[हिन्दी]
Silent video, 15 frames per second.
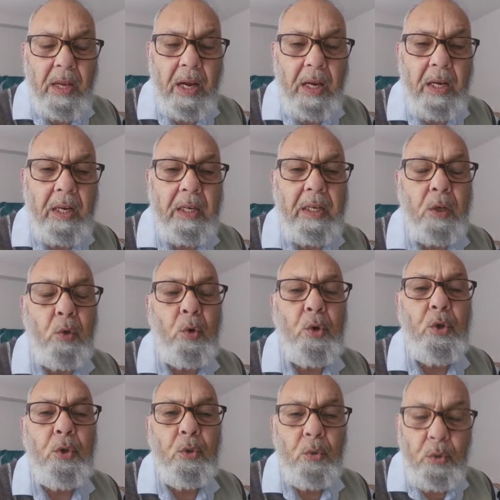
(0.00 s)
अल्लाह की
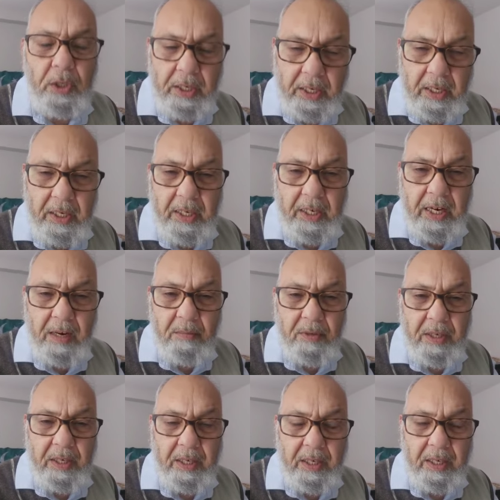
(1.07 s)
खुशनुदी के लिए काम
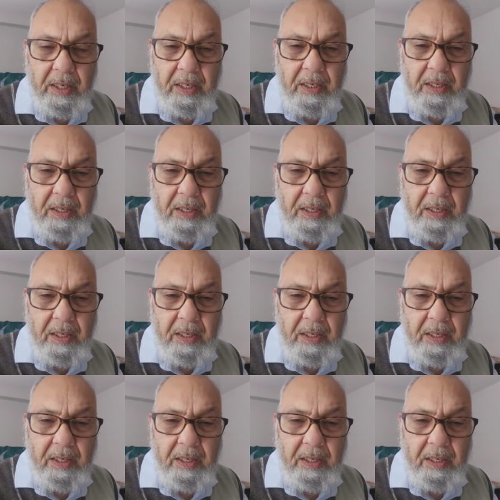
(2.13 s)
करेंगे